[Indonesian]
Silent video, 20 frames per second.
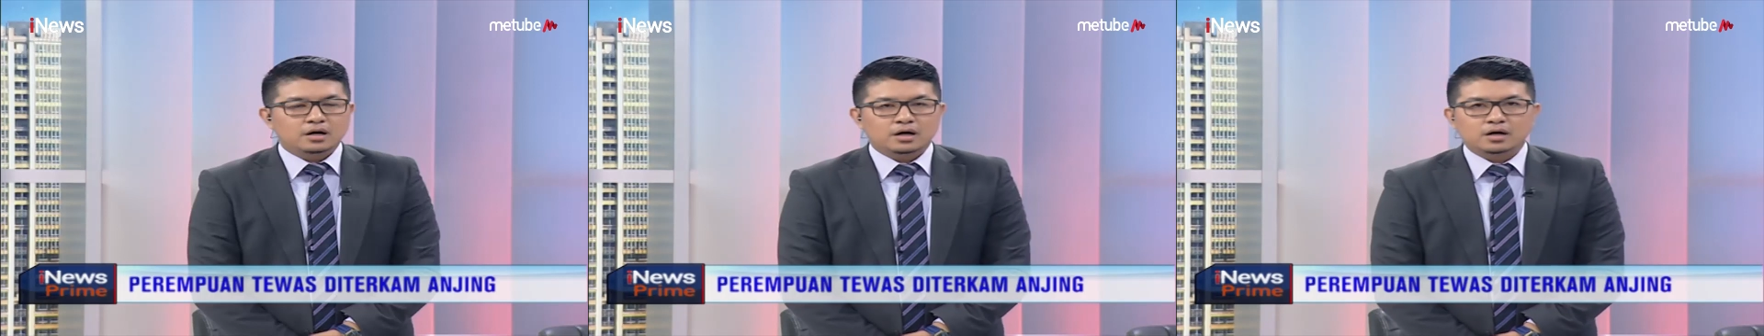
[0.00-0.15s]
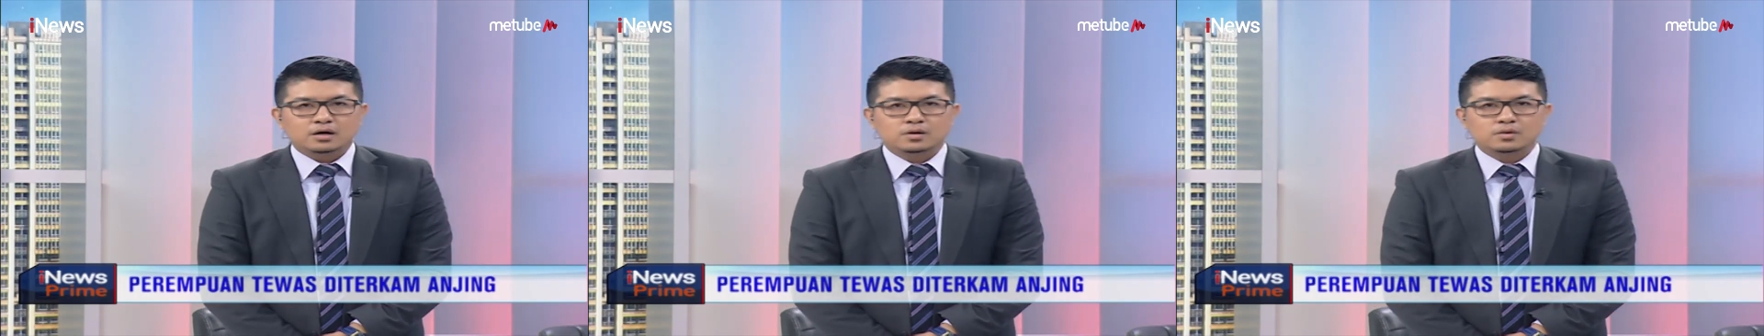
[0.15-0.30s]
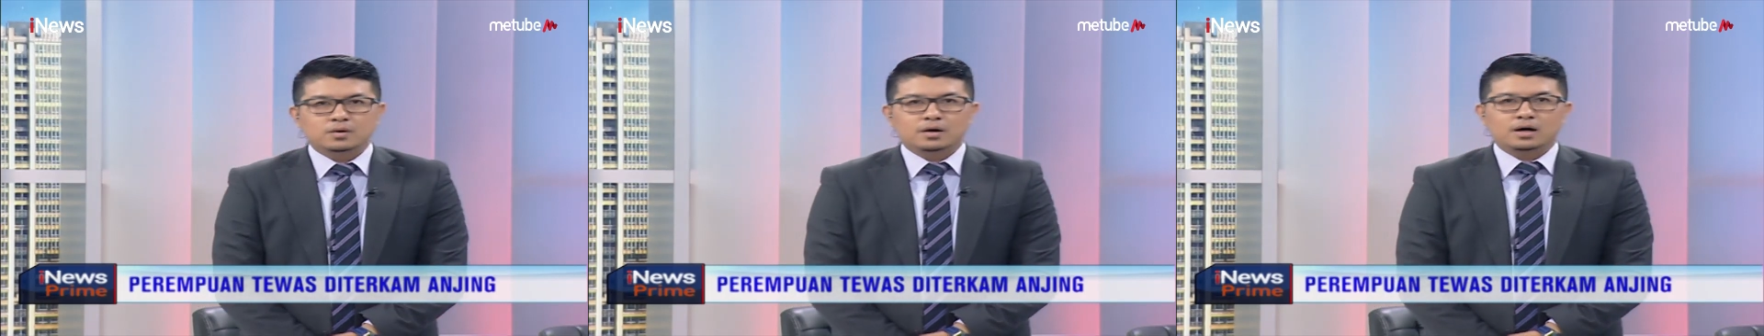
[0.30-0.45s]

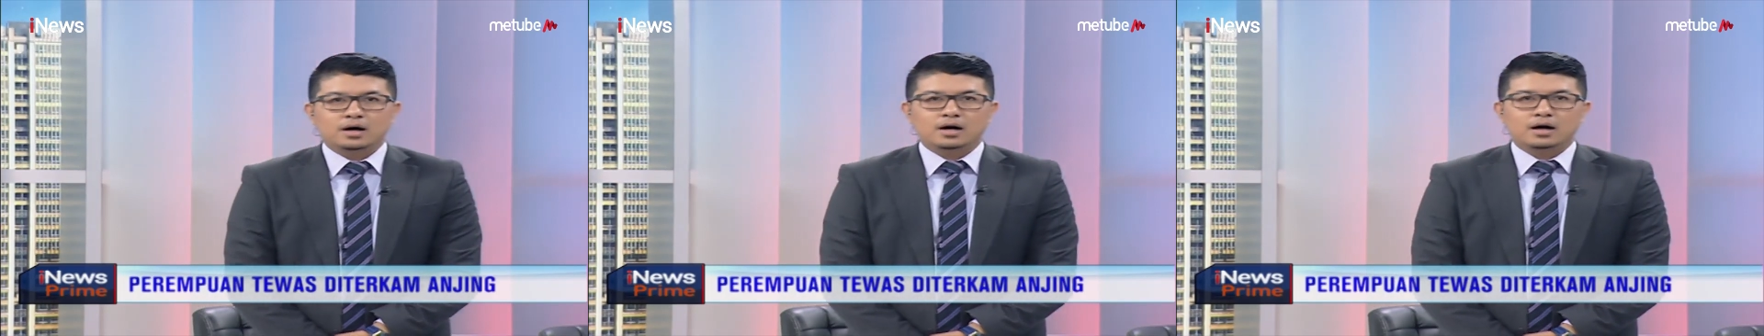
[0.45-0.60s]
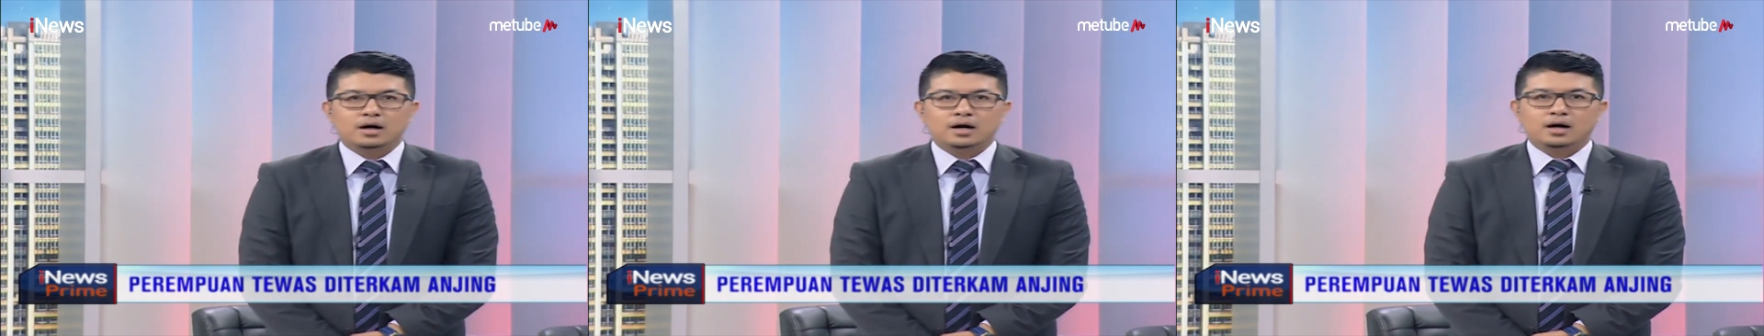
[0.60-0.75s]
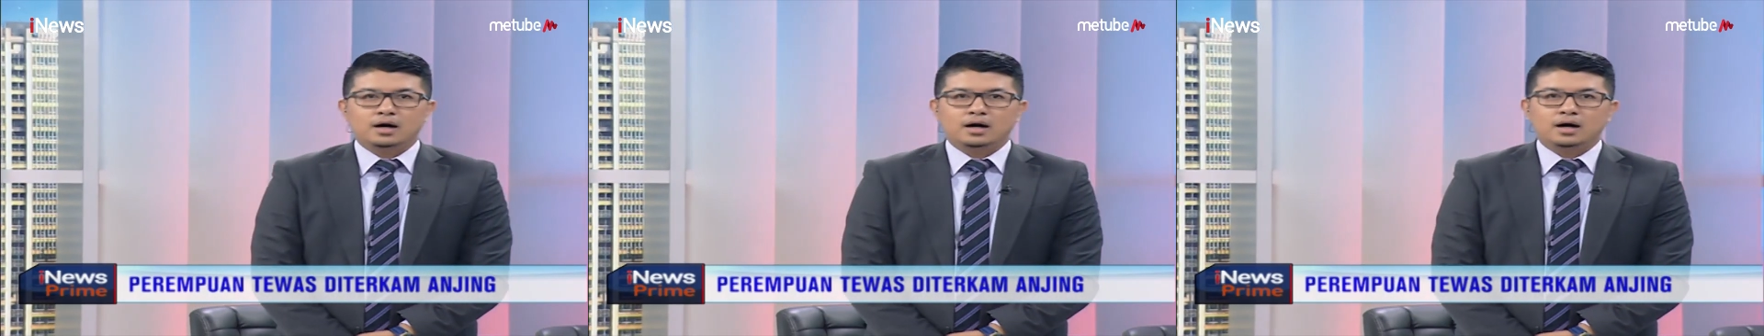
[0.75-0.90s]
dua
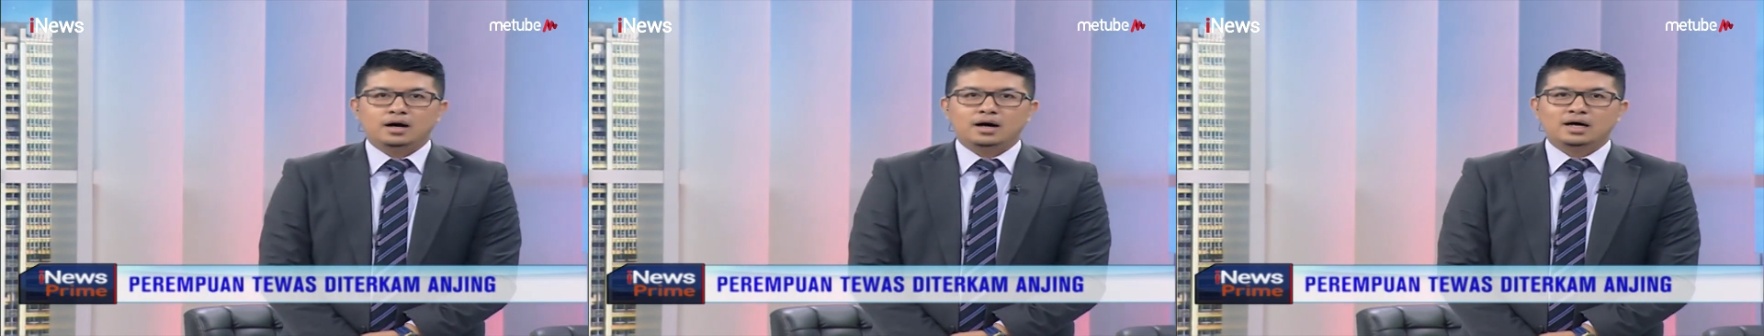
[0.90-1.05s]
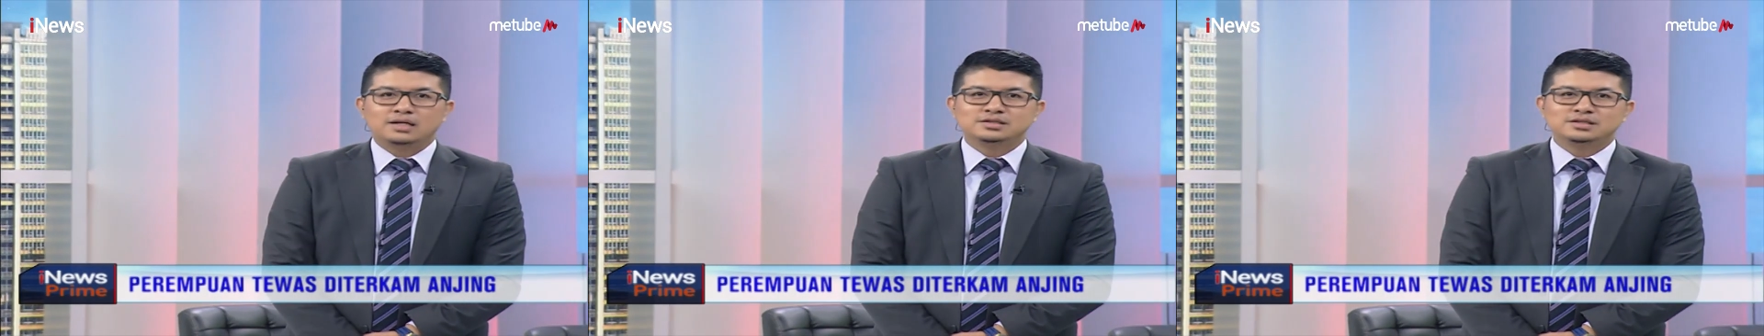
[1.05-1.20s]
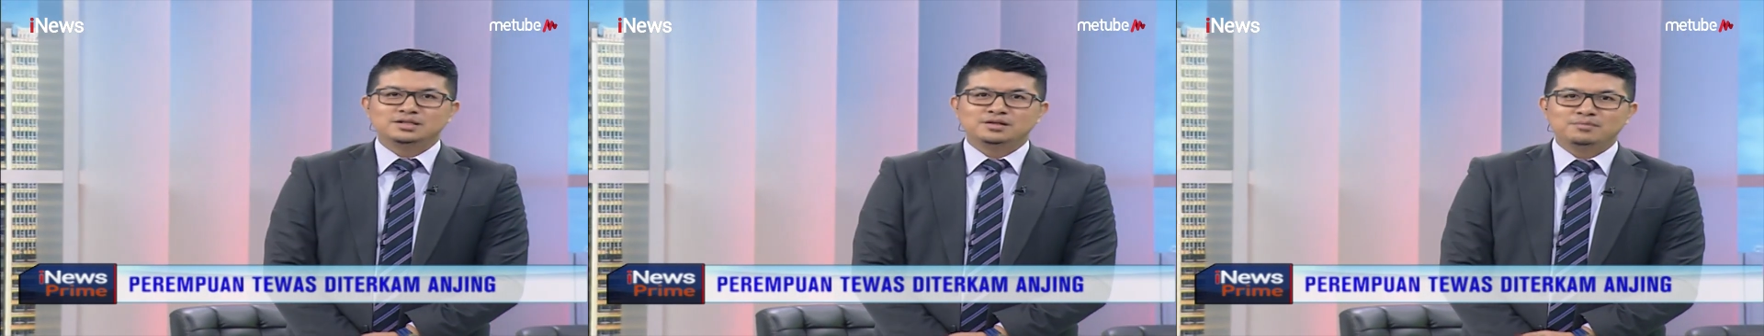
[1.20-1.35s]

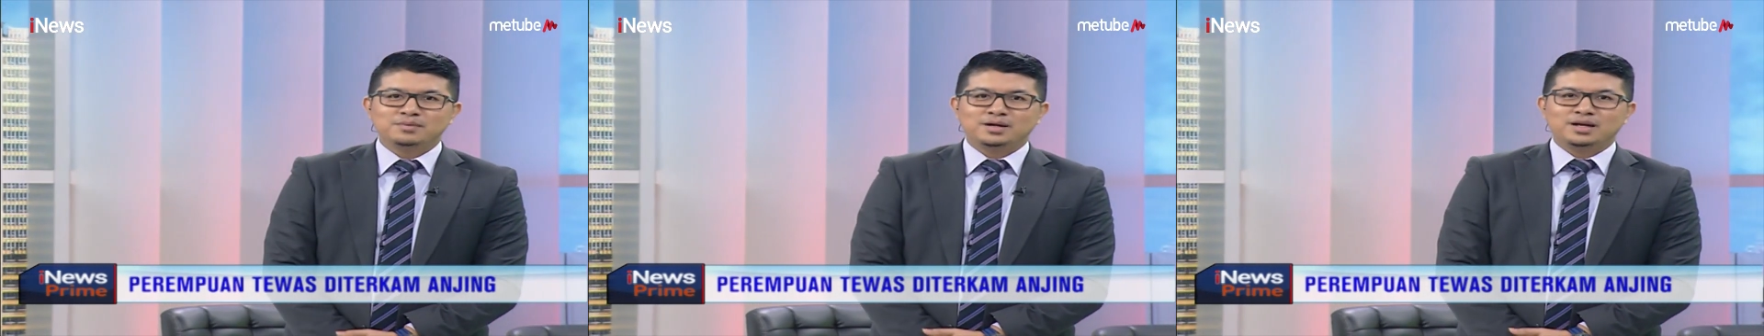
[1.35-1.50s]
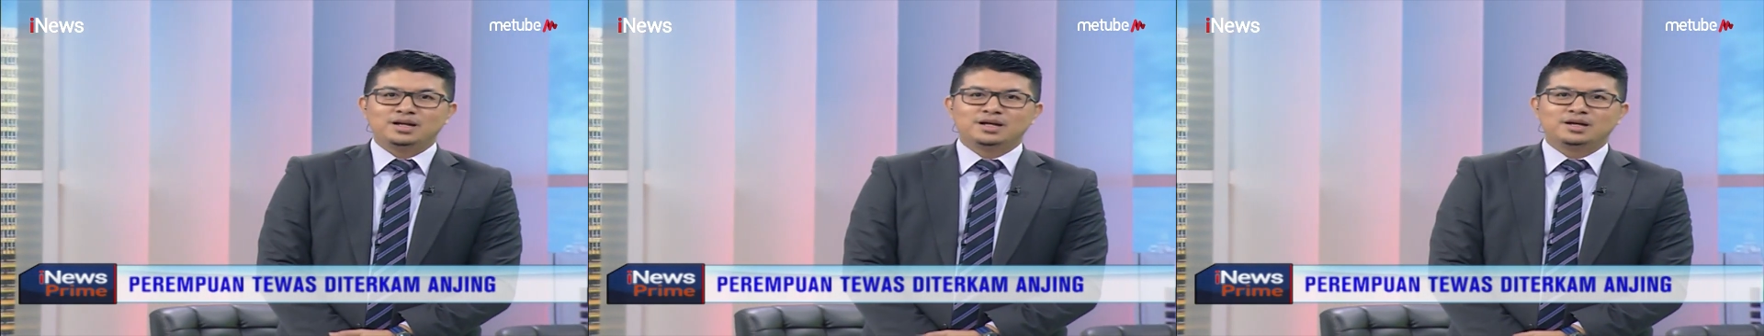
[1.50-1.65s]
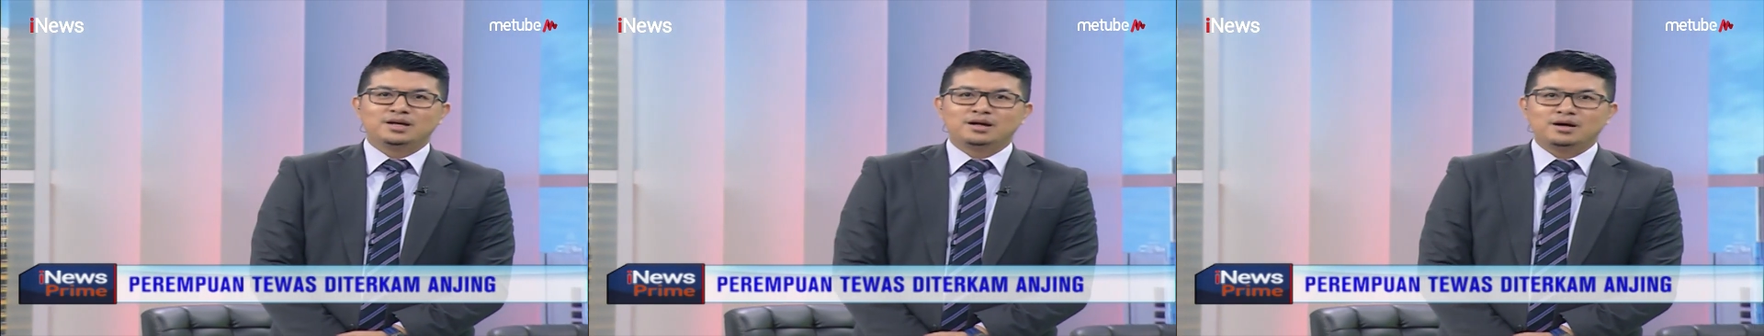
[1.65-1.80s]
anjing
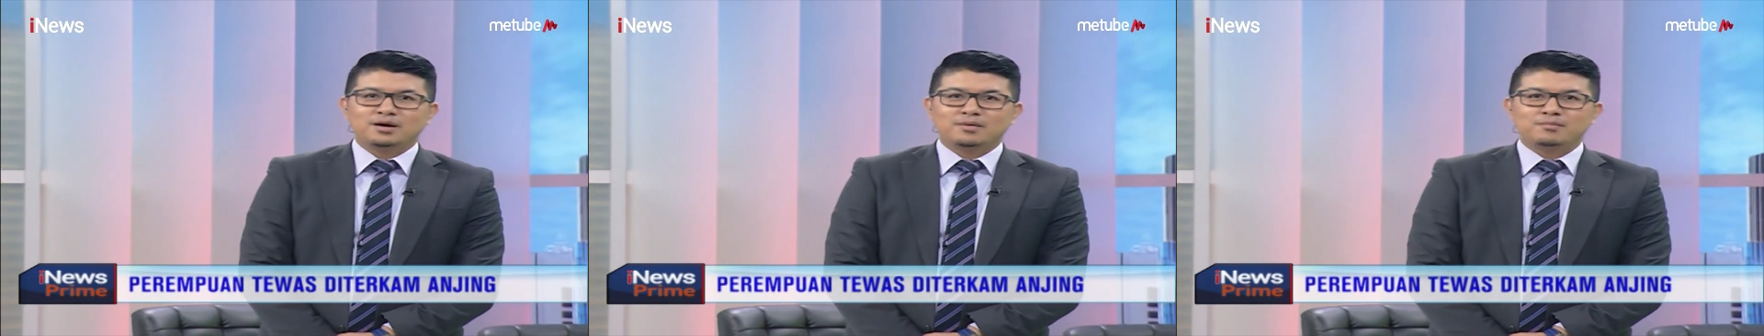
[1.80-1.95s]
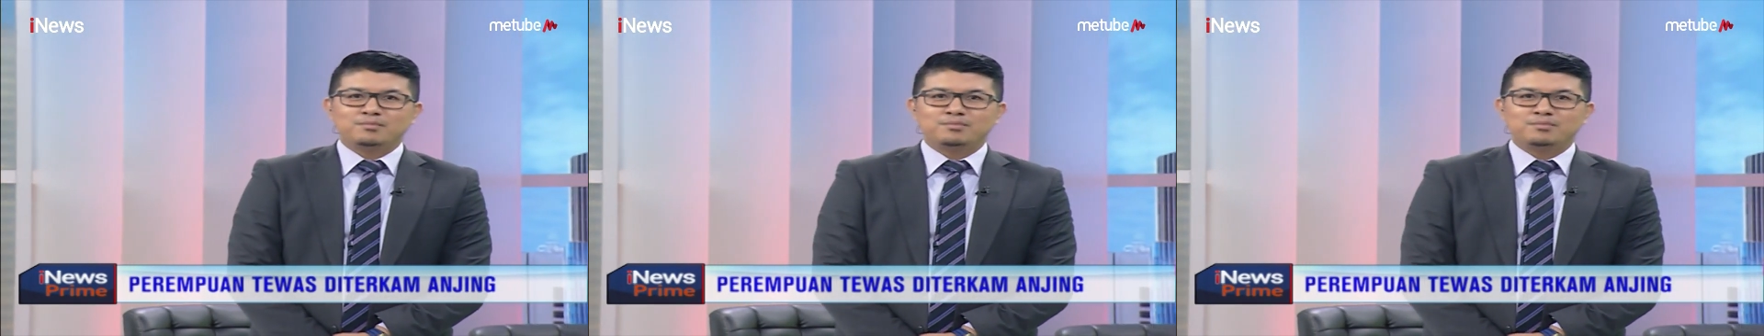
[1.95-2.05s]
milik